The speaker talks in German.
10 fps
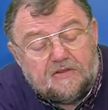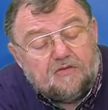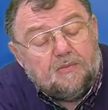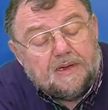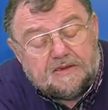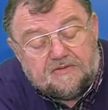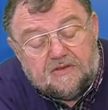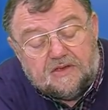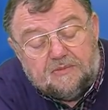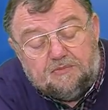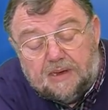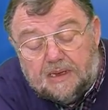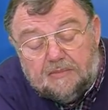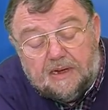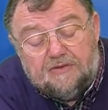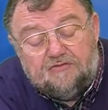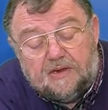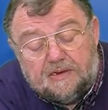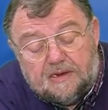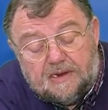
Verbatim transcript: Das macht das Gerät beim Einschalten